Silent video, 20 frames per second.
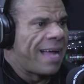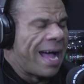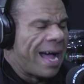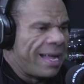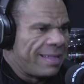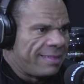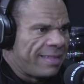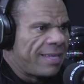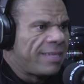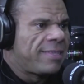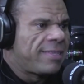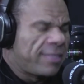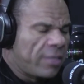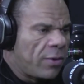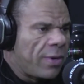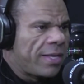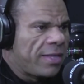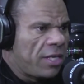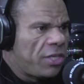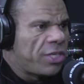a atenção
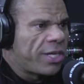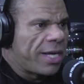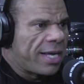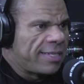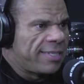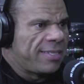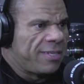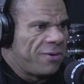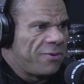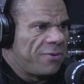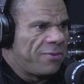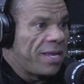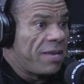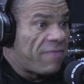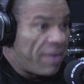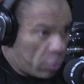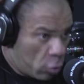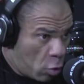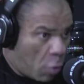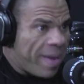e a dedicação. Ele
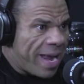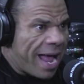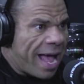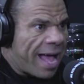vai dobrar.